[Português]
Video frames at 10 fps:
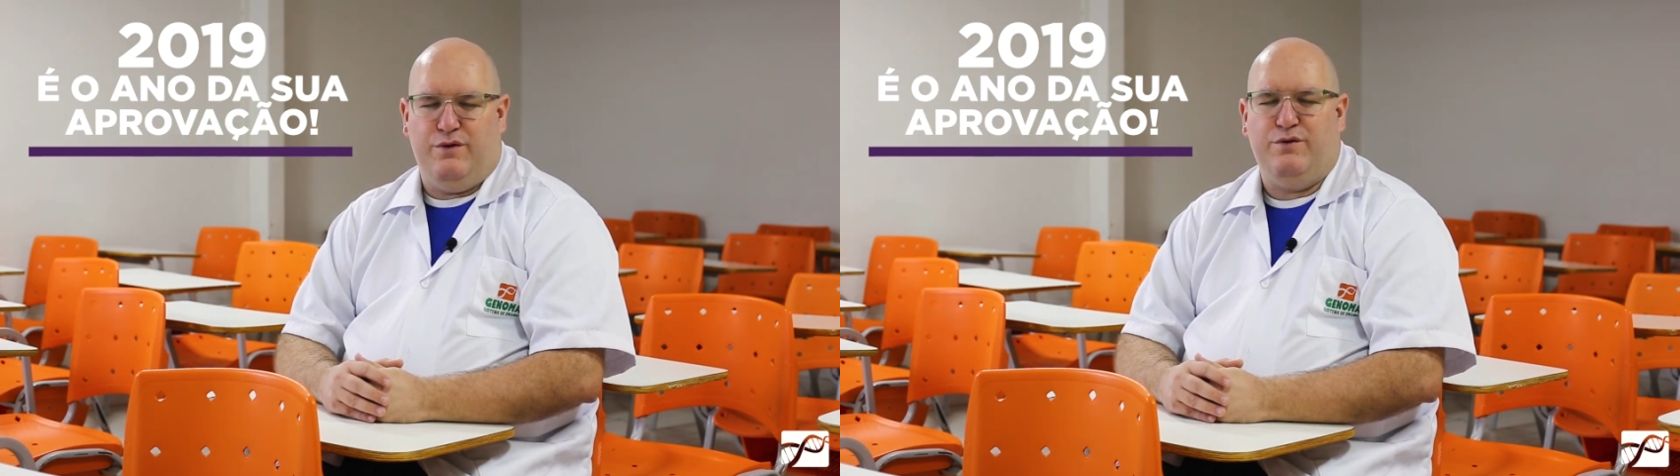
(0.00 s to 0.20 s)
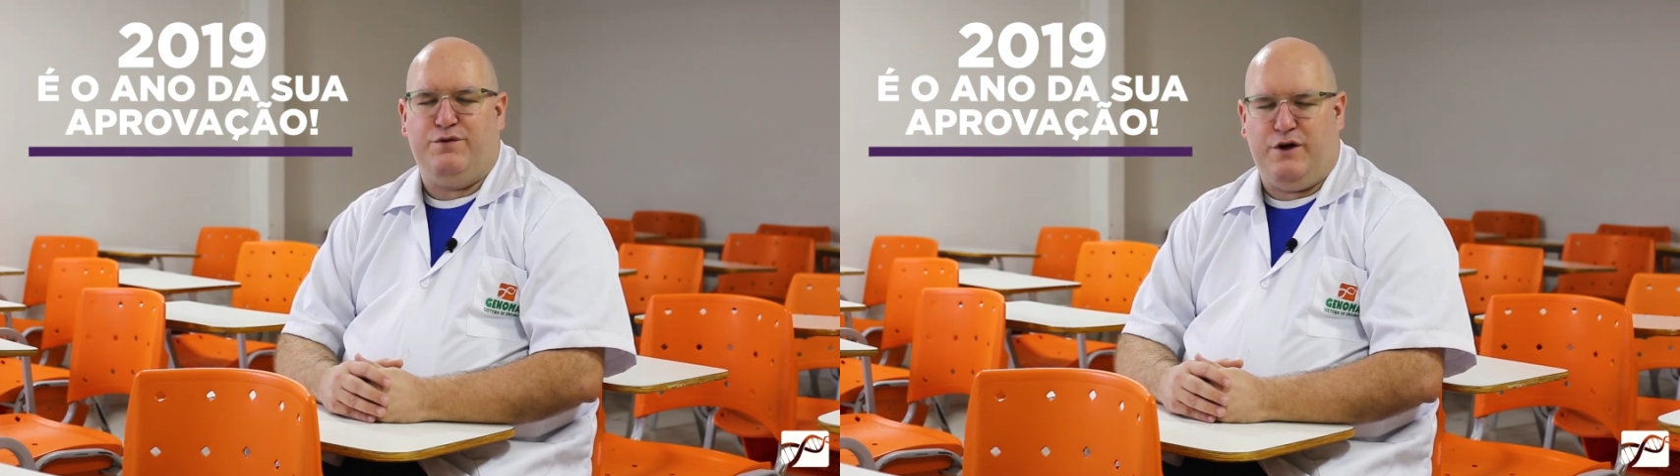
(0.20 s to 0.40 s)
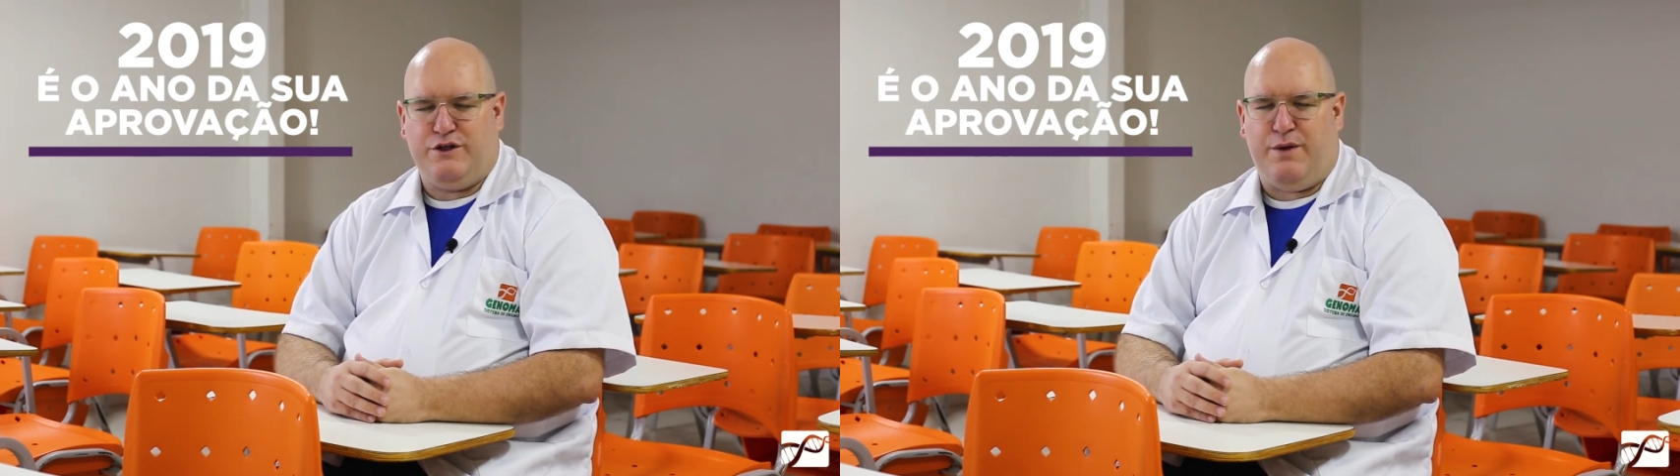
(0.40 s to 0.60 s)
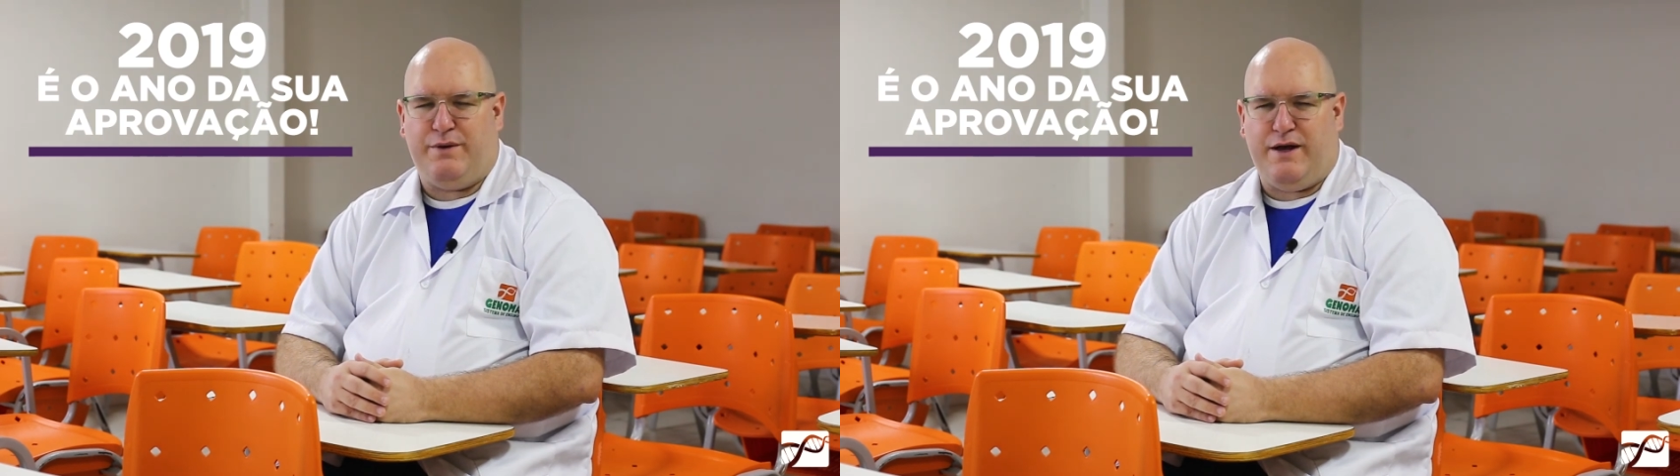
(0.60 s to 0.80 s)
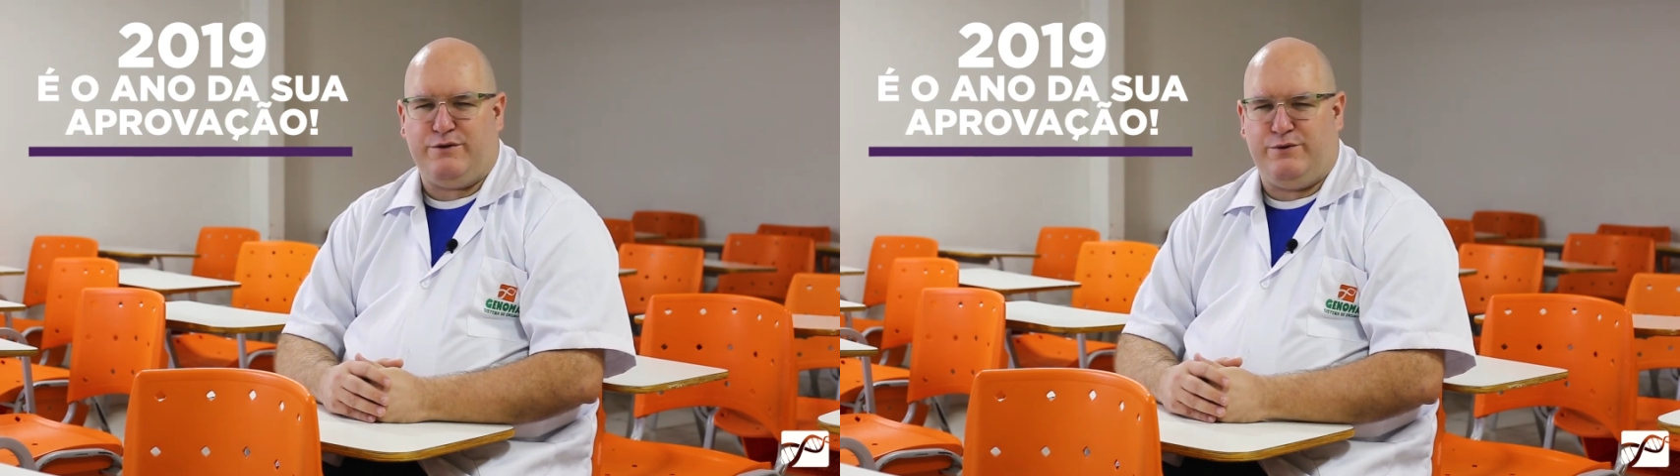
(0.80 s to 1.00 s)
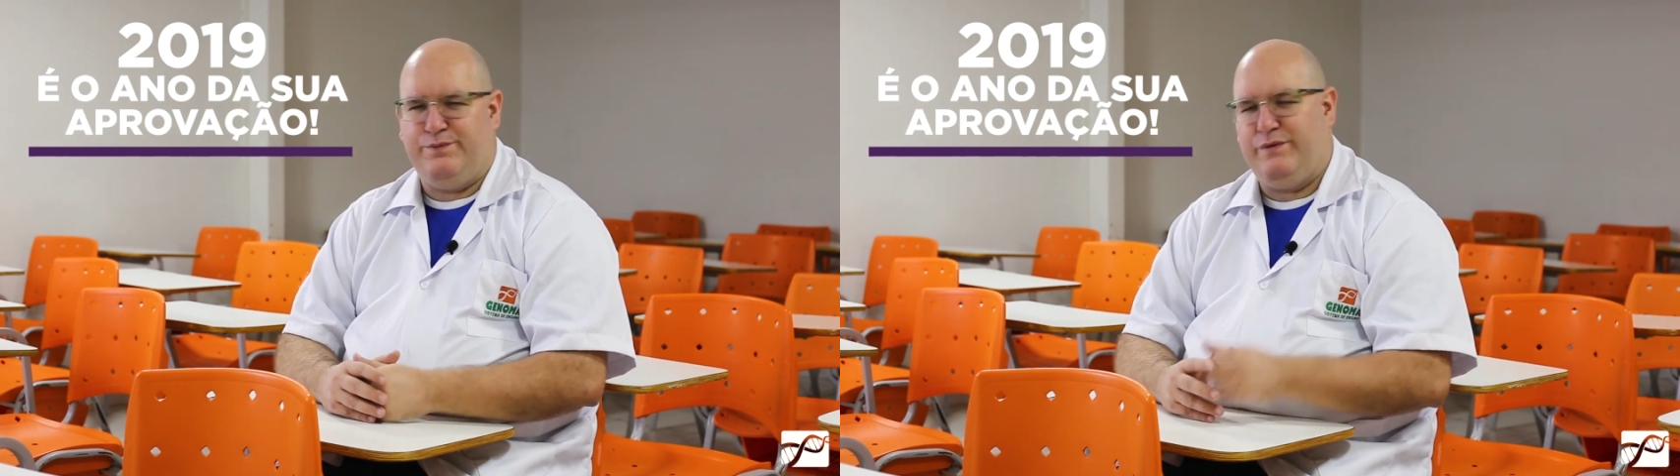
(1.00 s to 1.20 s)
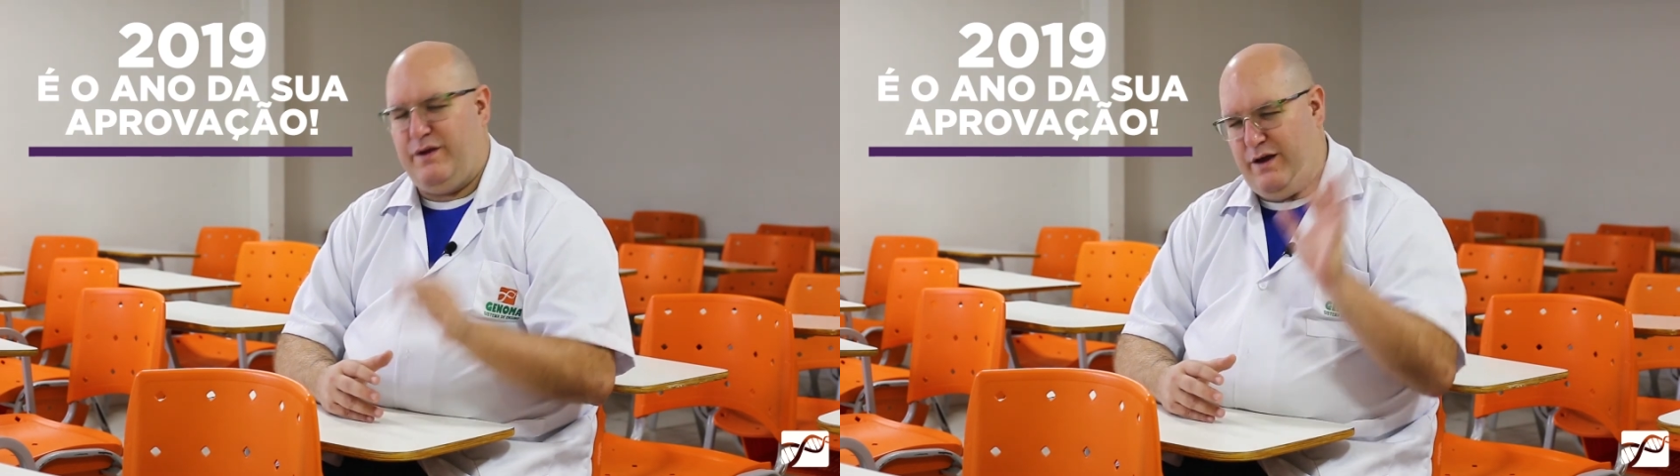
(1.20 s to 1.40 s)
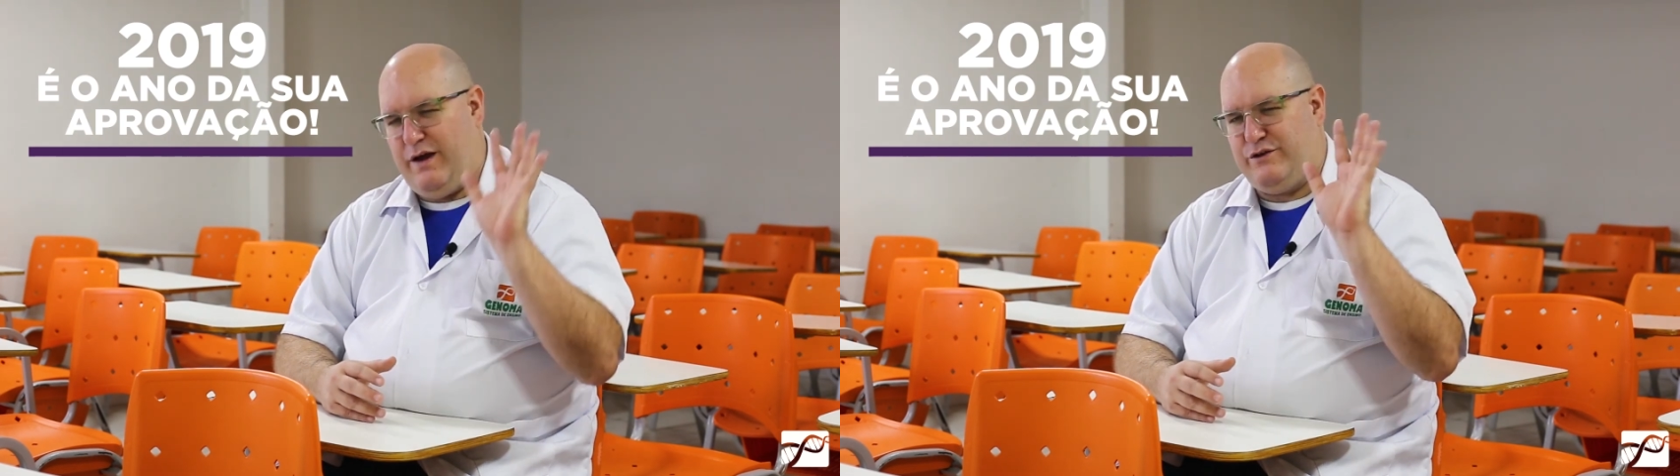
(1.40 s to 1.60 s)
Um forte abraço,
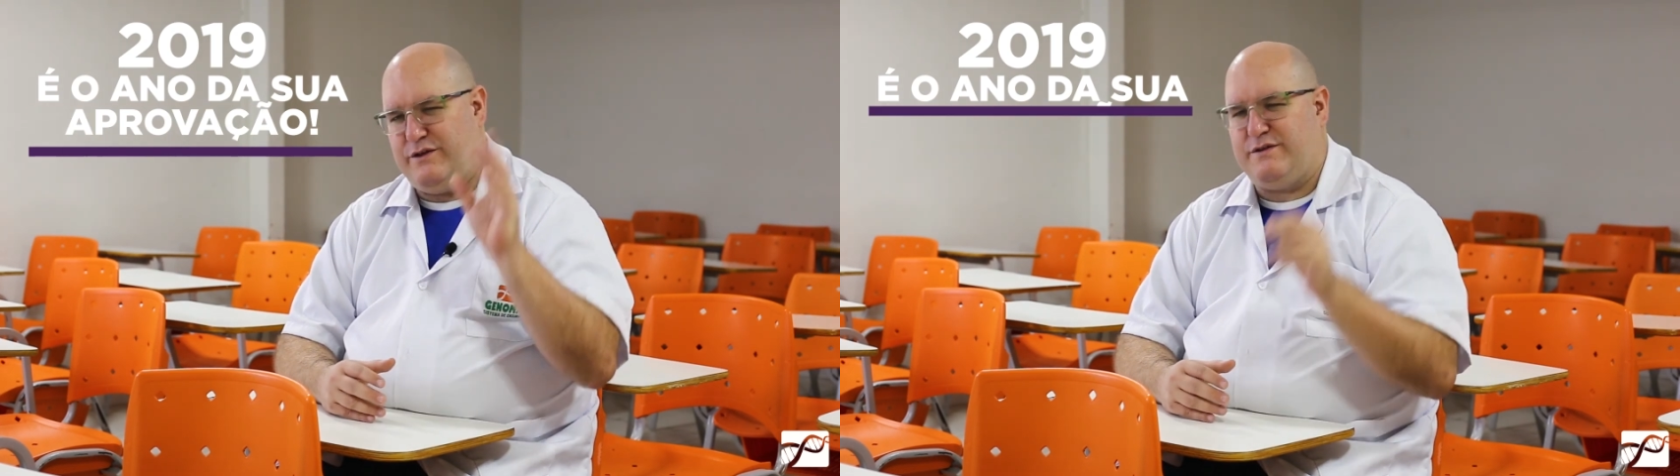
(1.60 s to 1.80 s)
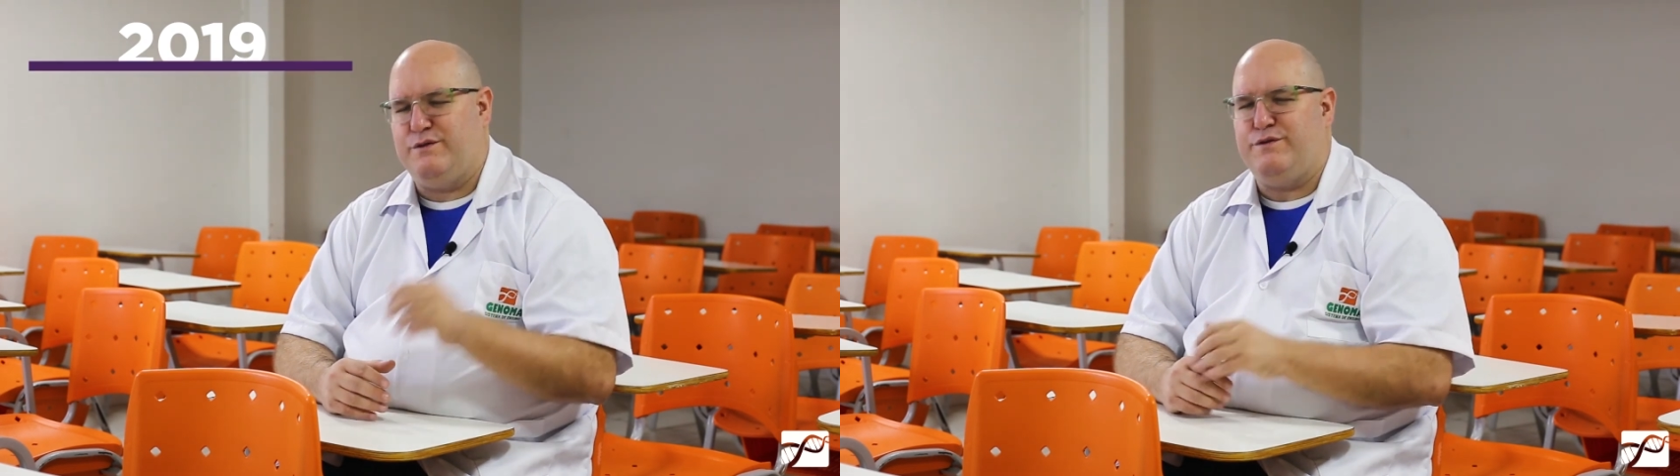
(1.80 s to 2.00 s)
a gente se